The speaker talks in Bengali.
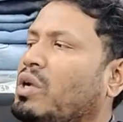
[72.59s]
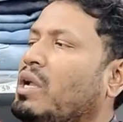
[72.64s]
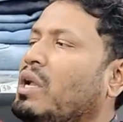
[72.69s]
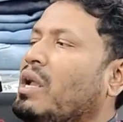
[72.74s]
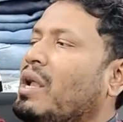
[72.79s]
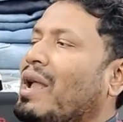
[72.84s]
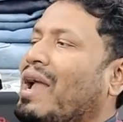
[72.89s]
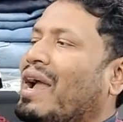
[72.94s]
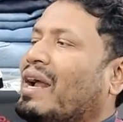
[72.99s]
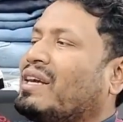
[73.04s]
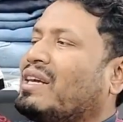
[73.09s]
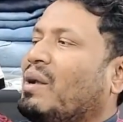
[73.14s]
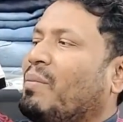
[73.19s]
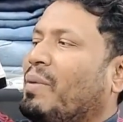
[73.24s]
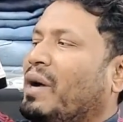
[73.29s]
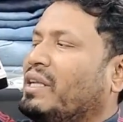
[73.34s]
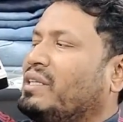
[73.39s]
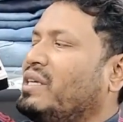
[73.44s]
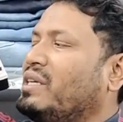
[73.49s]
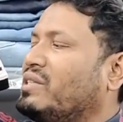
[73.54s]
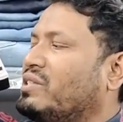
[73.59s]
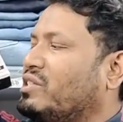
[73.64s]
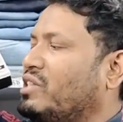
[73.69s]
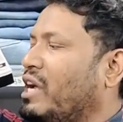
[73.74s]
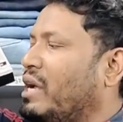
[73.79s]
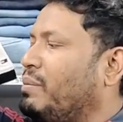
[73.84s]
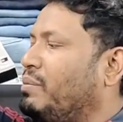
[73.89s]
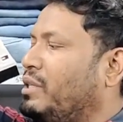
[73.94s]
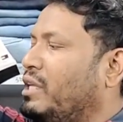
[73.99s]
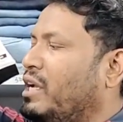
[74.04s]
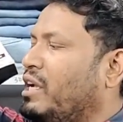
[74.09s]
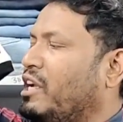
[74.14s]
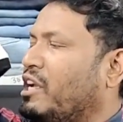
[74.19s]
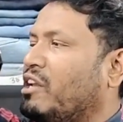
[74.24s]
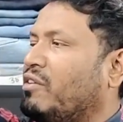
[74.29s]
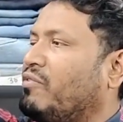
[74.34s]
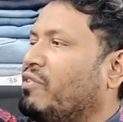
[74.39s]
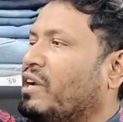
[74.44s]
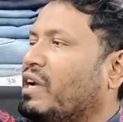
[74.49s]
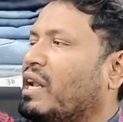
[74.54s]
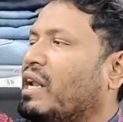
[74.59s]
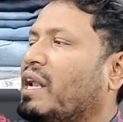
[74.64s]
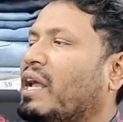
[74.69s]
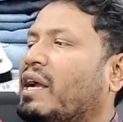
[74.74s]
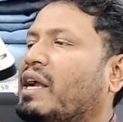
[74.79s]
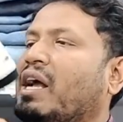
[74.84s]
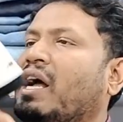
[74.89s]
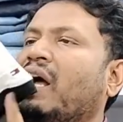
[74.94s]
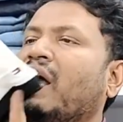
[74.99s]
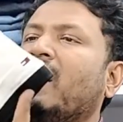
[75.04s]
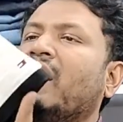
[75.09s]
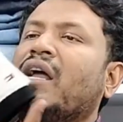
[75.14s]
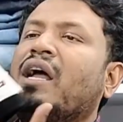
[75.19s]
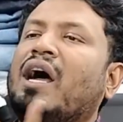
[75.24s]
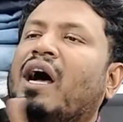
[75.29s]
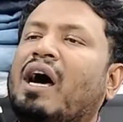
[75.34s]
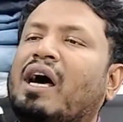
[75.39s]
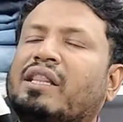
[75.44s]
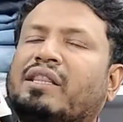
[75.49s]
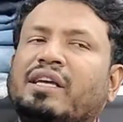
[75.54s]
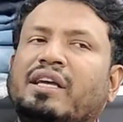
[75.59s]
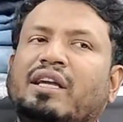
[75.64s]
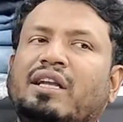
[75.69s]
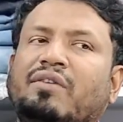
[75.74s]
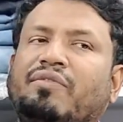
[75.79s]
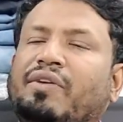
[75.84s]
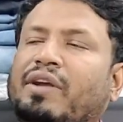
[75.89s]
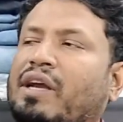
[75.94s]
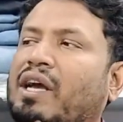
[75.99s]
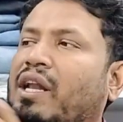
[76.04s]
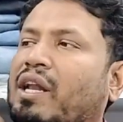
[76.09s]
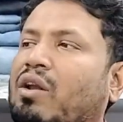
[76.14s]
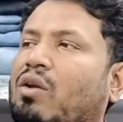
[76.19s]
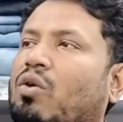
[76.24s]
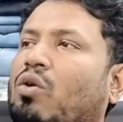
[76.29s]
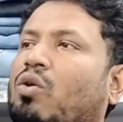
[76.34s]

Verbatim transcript: একটা মাঝে স্ট্রাইপ দিয়ে হিল ফিগার লেখা হাতে হিল ফিগারের লোগো